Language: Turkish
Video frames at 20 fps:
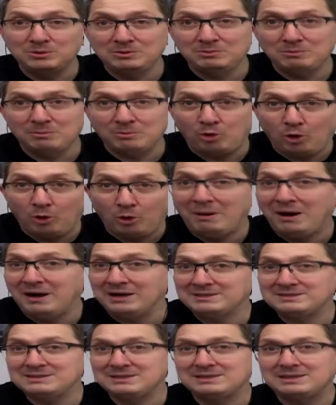o
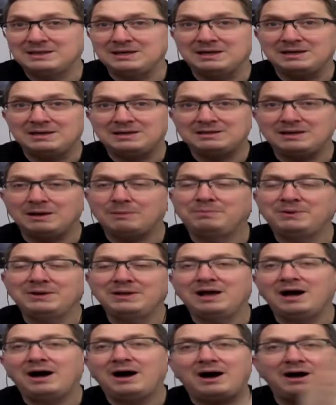Mars'taki
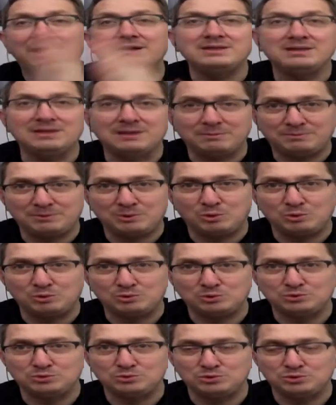yapıyla aynı yapı
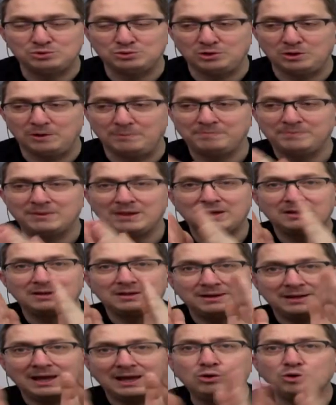olduğunu düşünüyor.
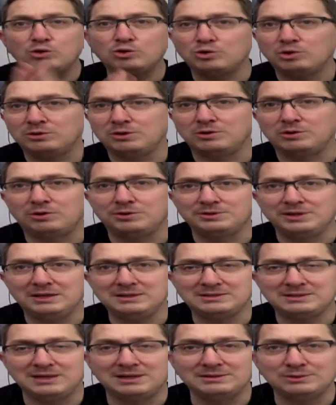Ne görüyorlar orada
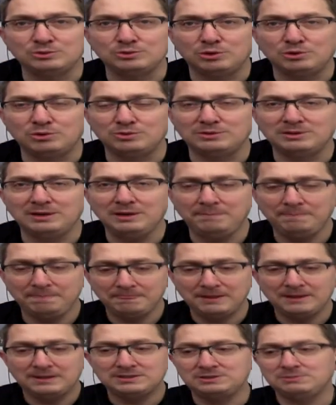Salda Gölü'nde?
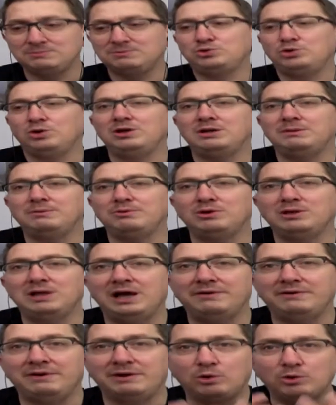Şimdi şöyle bir
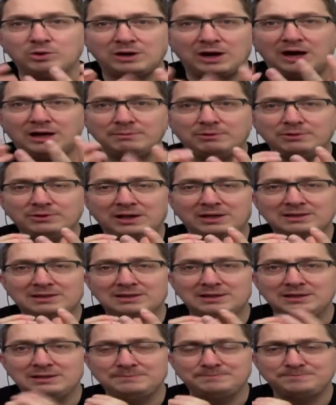olay var. O
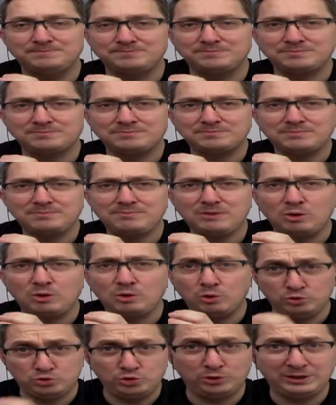karbonatlı
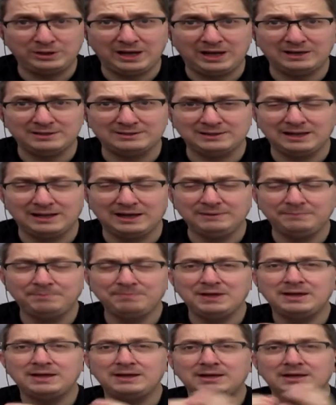o çökeltiler
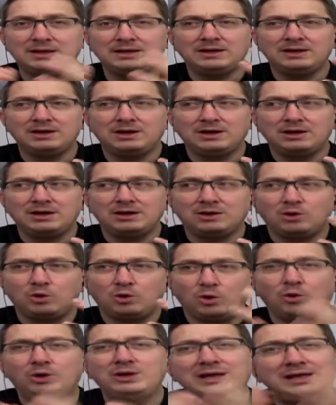
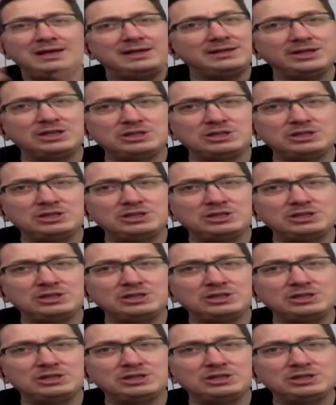öyle ilginç